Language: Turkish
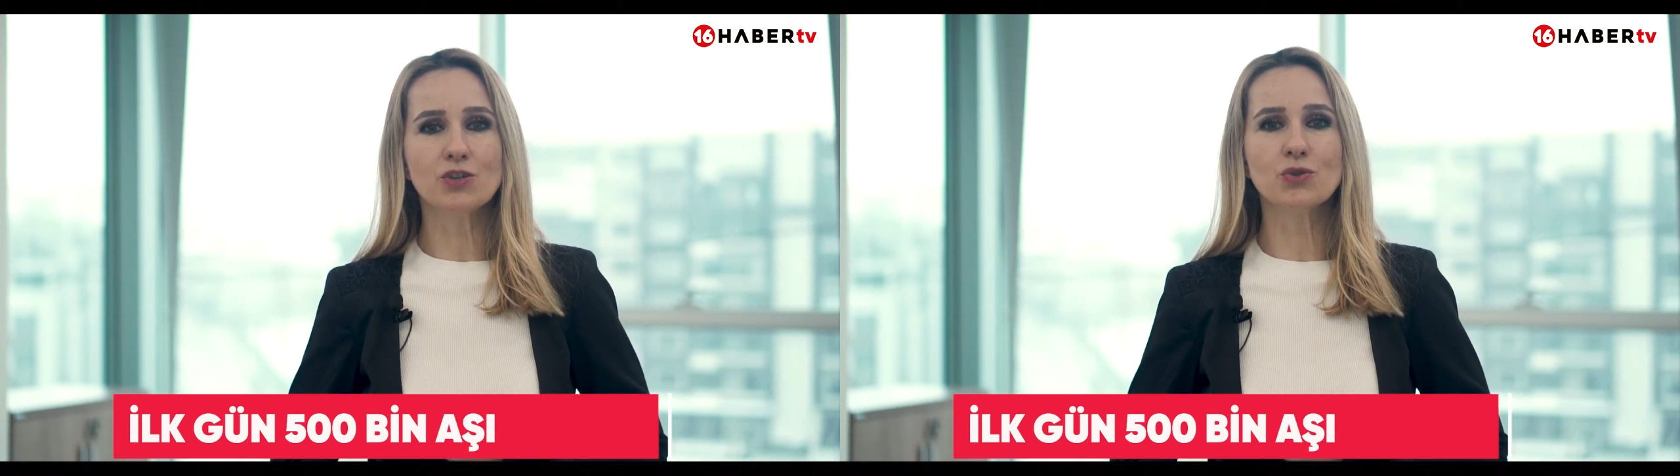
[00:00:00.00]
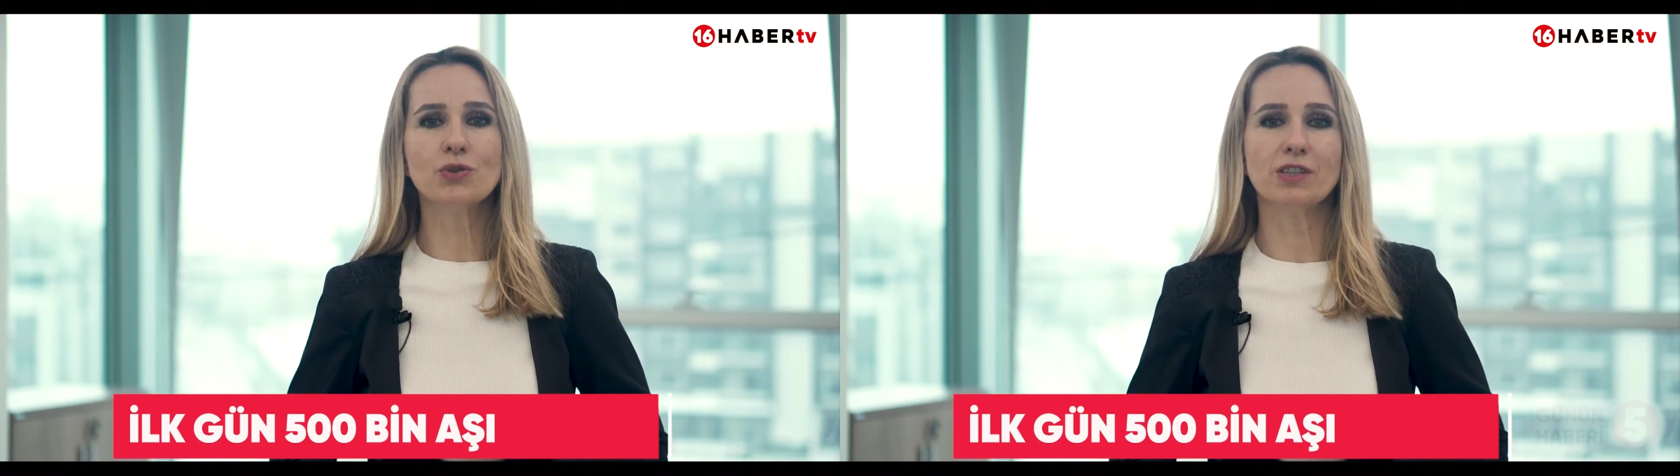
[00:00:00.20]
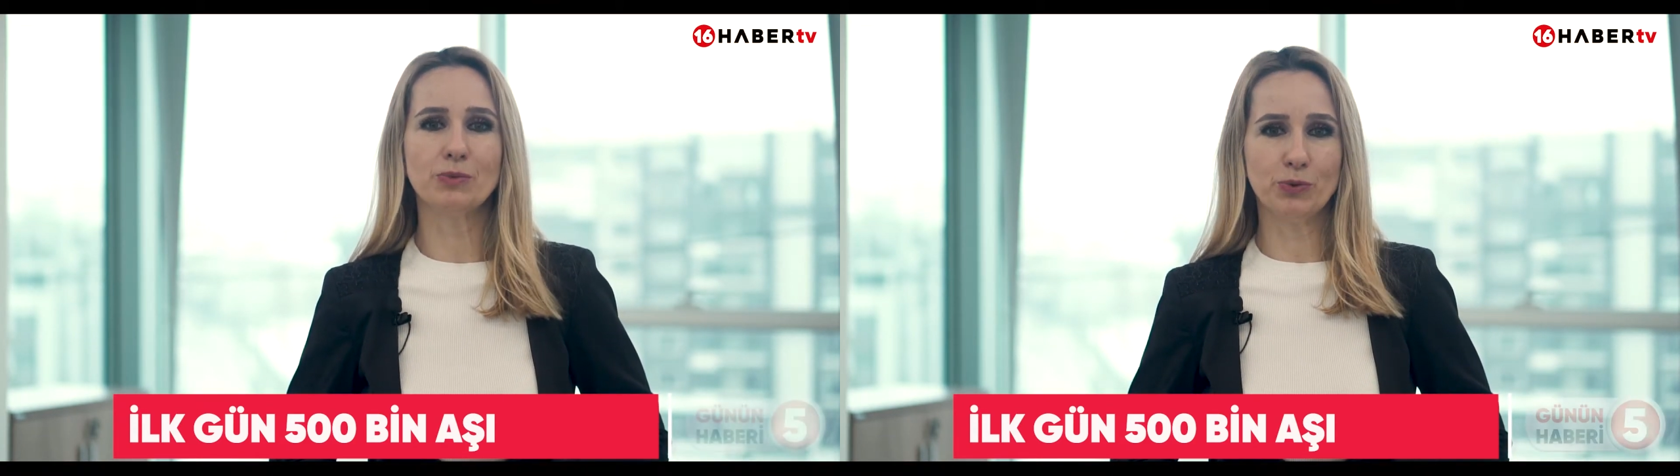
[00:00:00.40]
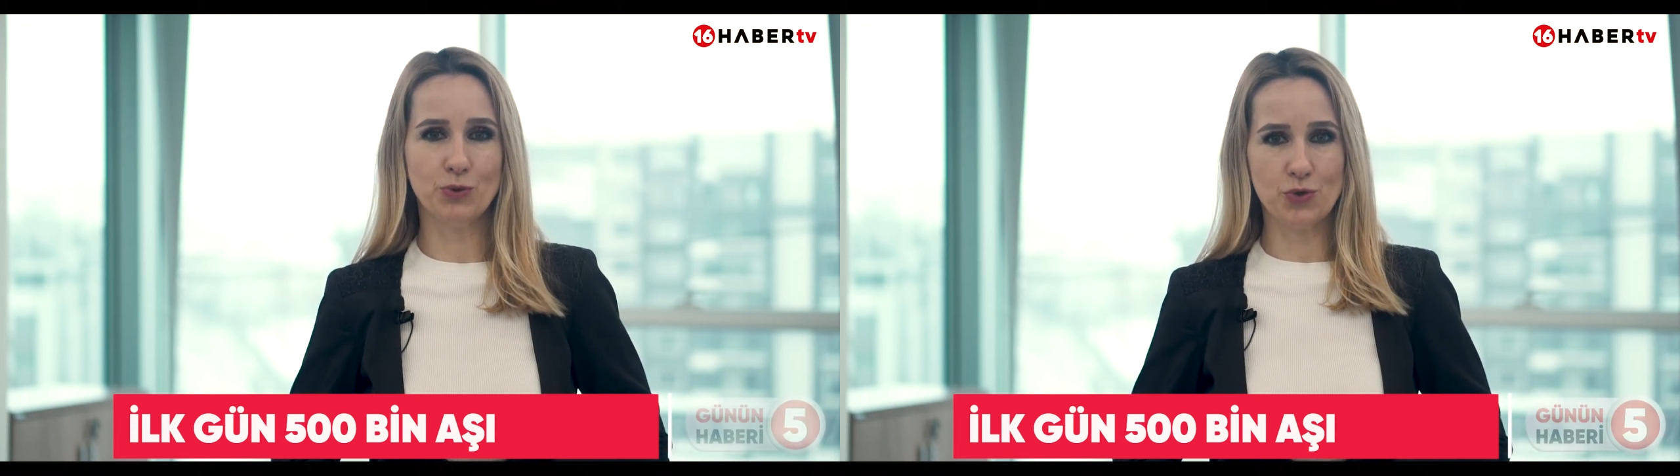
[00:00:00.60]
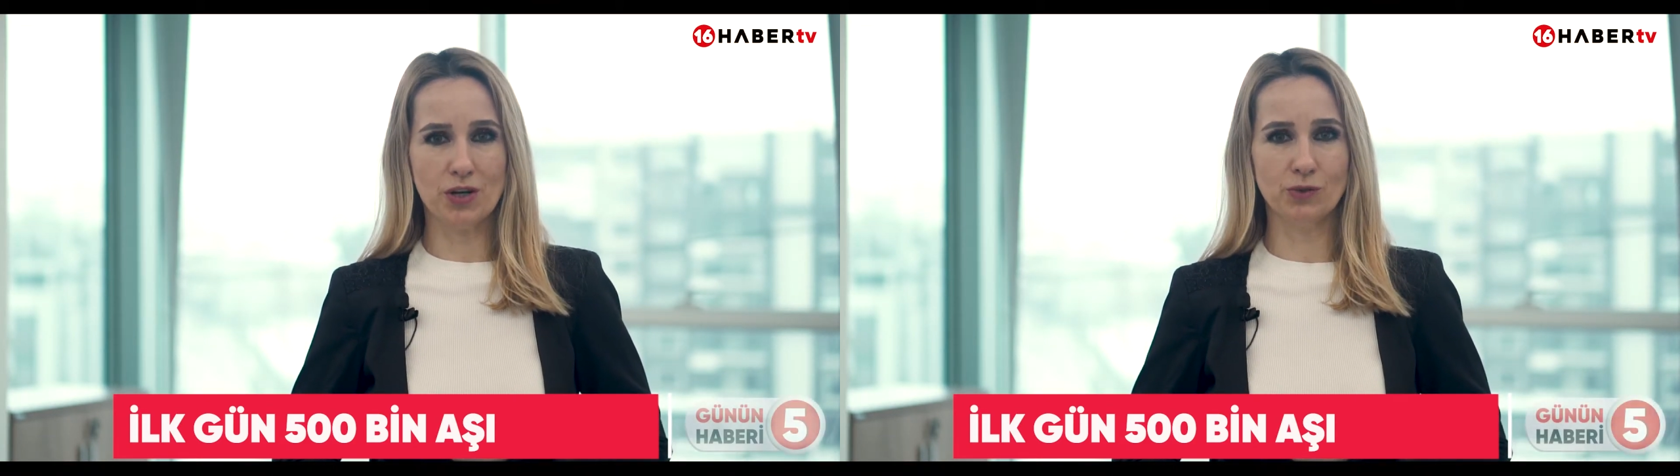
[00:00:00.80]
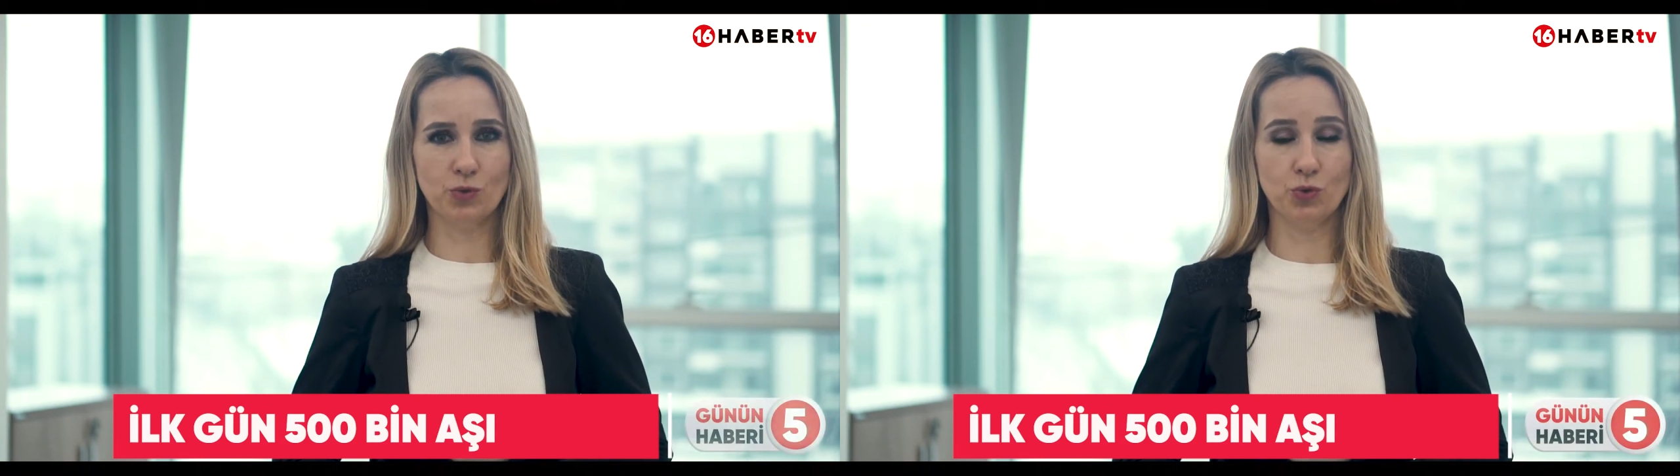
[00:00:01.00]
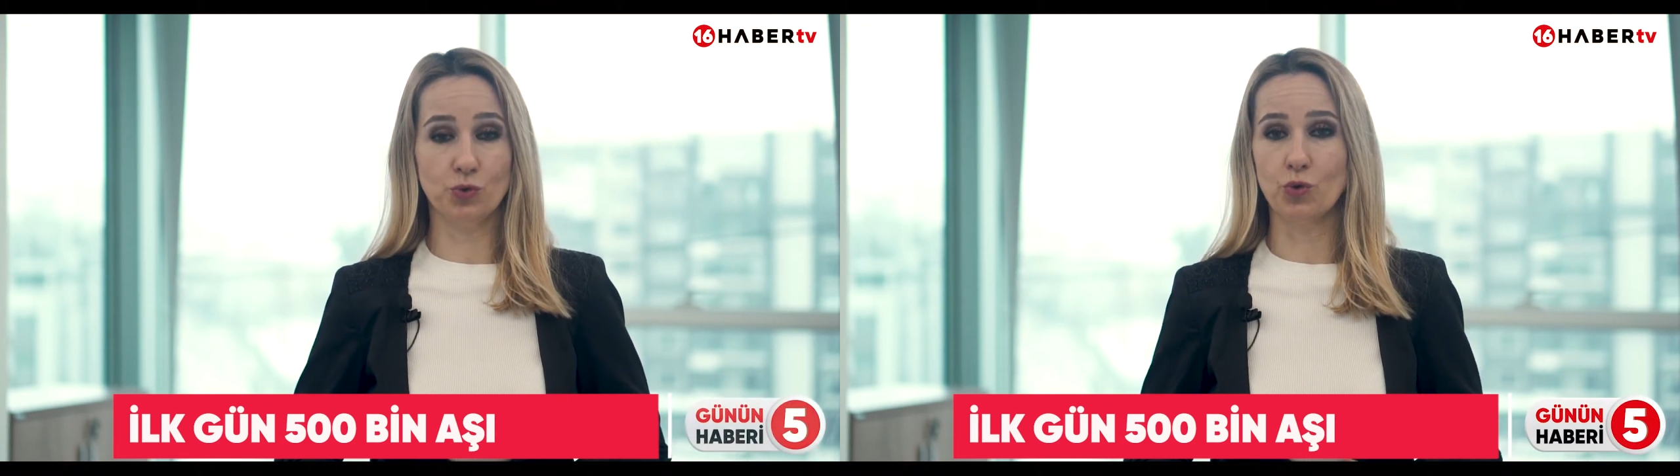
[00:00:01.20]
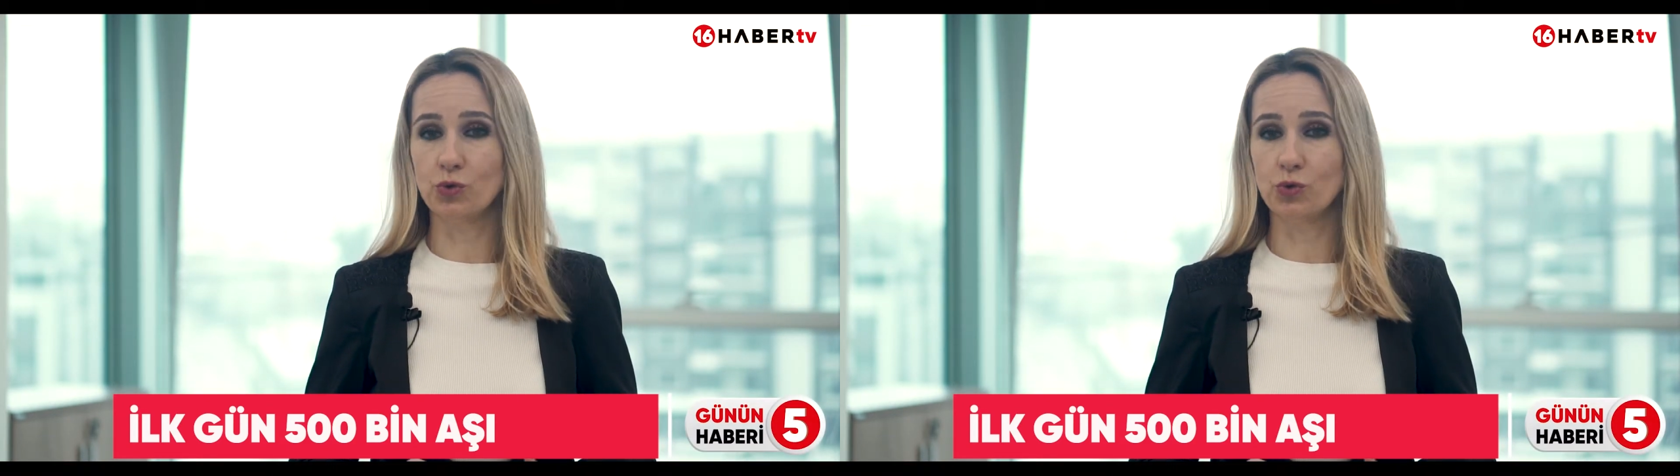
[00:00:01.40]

aşı yapılacağını duyurdu.